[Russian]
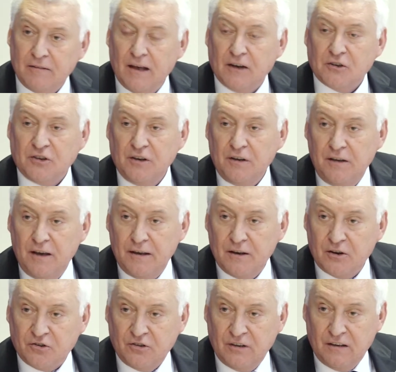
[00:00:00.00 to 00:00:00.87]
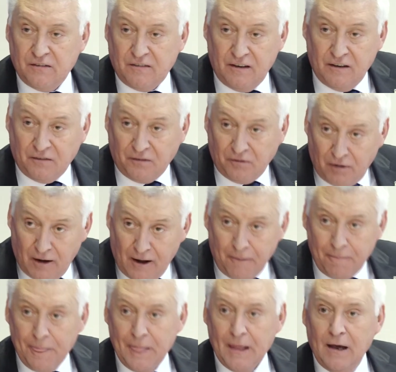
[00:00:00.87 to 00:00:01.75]
наши денежные
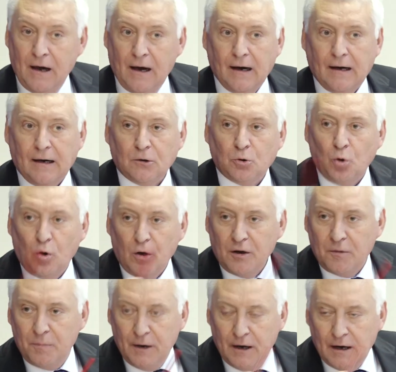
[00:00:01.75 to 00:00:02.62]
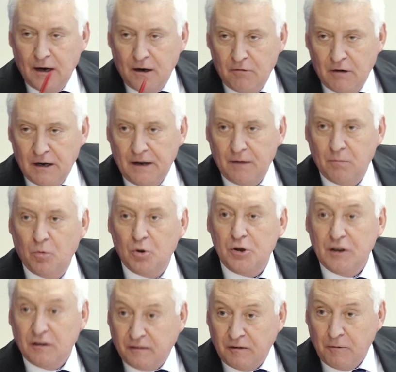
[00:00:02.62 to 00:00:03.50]
средства, о которых мы говорим,
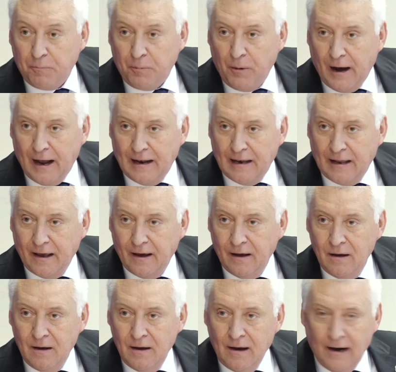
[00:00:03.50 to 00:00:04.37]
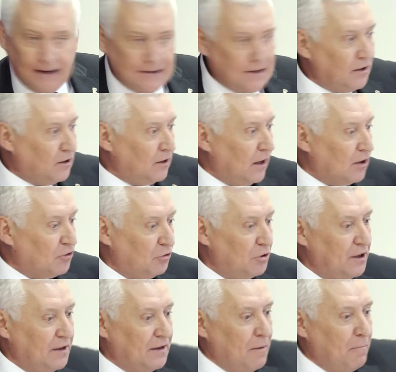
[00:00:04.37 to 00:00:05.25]
муниципальные. А не так,
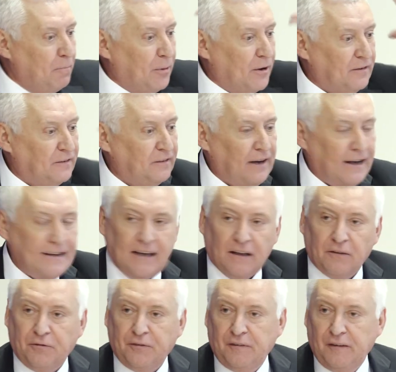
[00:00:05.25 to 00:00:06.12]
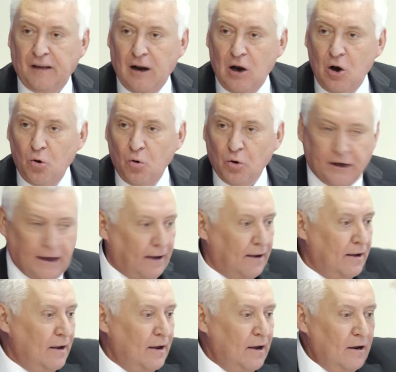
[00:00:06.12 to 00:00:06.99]
что они нам просадят все
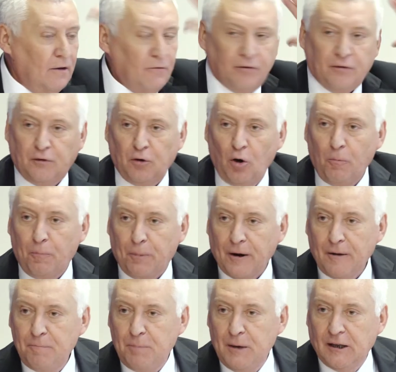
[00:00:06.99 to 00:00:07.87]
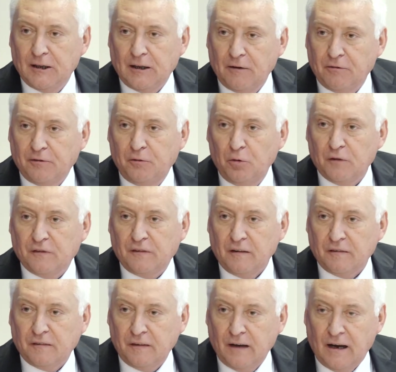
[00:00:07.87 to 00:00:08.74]
люки, все пробито, все
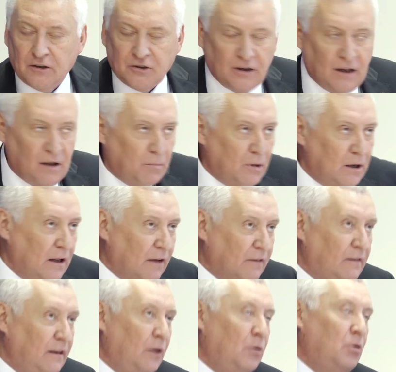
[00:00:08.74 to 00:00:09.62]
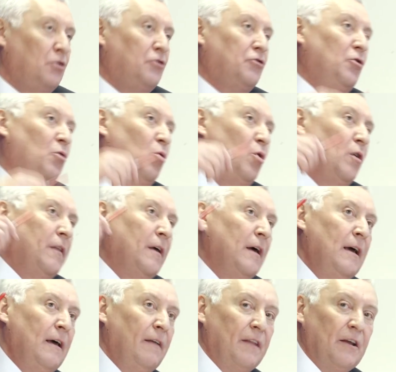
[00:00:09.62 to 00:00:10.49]
засажено. Мы на следующий
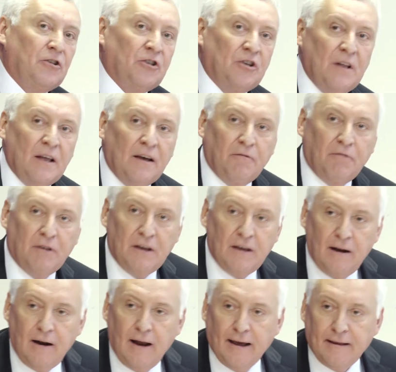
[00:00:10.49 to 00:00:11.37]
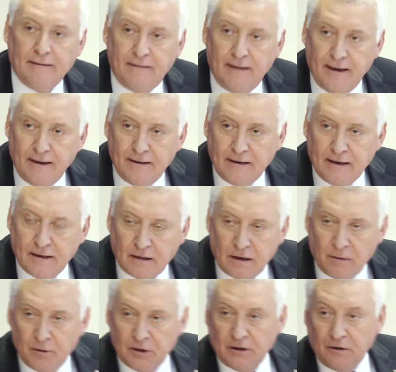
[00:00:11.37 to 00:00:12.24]
год начинаем выделять деньги,
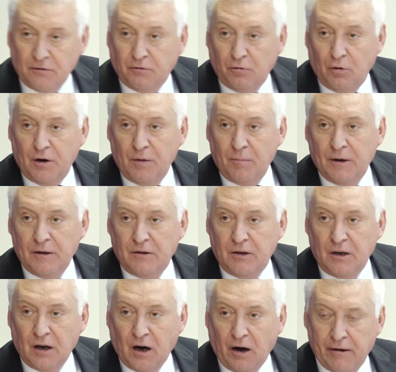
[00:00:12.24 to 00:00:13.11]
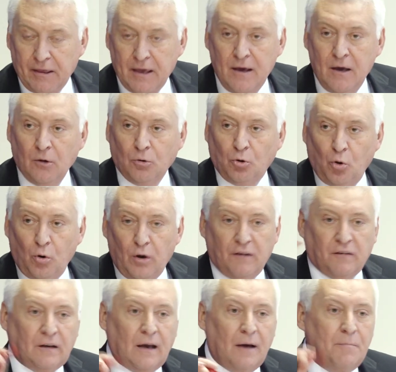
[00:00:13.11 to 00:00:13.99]
там это все ремонтировать. То
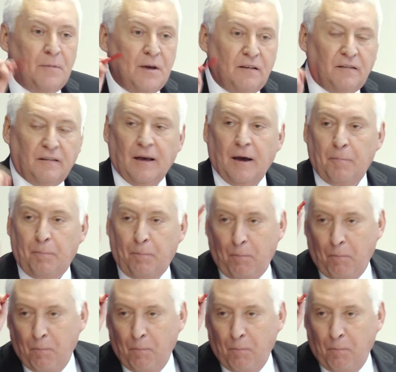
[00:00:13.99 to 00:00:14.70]
есть комиссия